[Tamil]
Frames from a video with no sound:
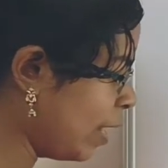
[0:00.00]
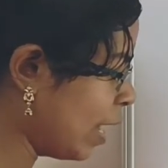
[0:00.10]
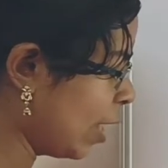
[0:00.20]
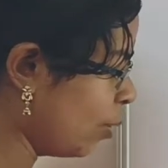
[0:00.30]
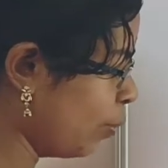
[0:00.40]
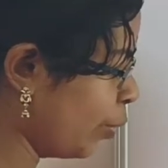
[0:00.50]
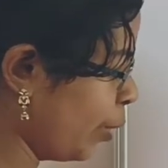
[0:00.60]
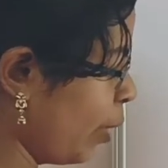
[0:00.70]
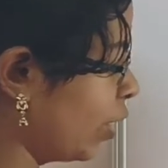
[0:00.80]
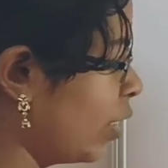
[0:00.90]
ஃபில் ஆக
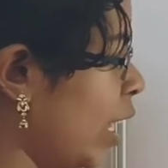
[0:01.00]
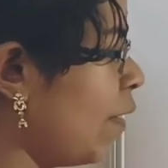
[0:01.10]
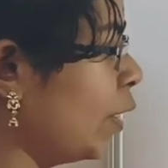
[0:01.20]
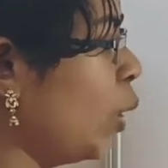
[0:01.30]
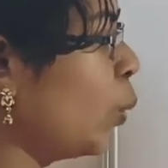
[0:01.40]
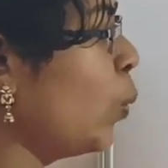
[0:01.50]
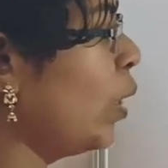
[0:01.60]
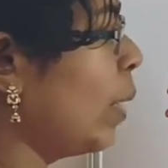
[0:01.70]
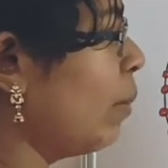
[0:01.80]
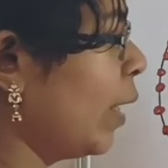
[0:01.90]
முடியும் அதுதான் வந்து
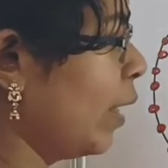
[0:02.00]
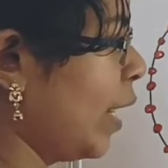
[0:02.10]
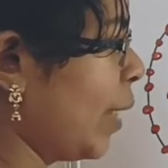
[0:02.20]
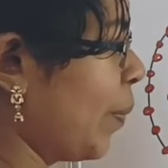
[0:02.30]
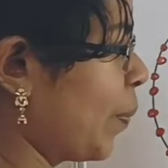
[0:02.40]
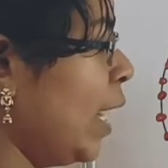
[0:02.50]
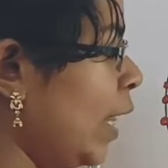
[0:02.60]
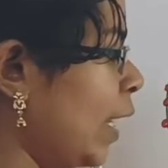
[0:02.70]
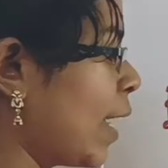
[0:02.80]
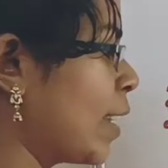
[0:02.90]
ரூல் நம்பர் த்ரீ
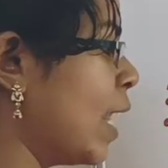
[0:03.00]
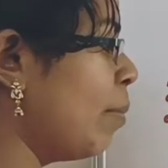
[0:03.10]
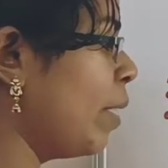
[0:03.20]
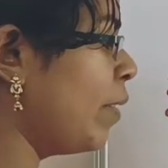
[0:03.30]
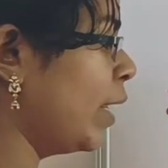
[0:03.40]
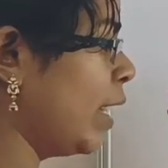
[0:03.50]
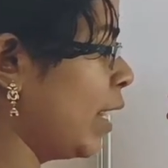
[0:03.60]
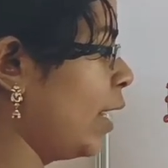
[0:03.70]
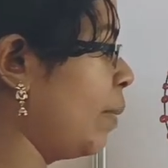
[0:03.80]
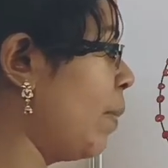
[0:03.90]
இதுக்கு எக்ஸாம்பிள் வந்து
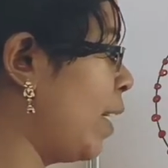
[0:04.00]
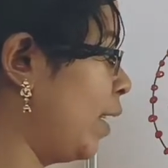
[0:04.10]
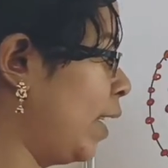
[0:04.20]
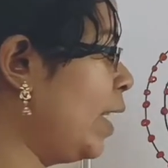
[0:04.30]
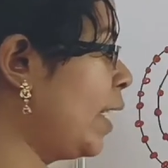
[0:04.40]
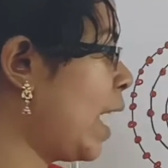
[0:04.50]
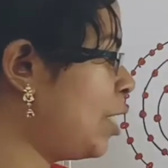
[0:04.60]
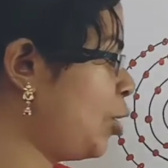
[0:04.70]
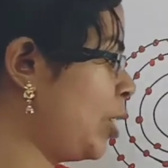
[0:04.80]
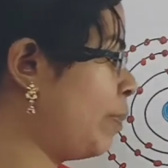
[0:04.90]
இருக்குது பாருங்கள்
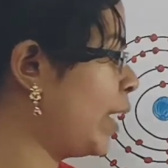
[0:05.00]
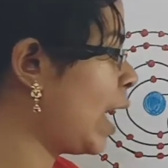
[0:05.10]
கால்சியம்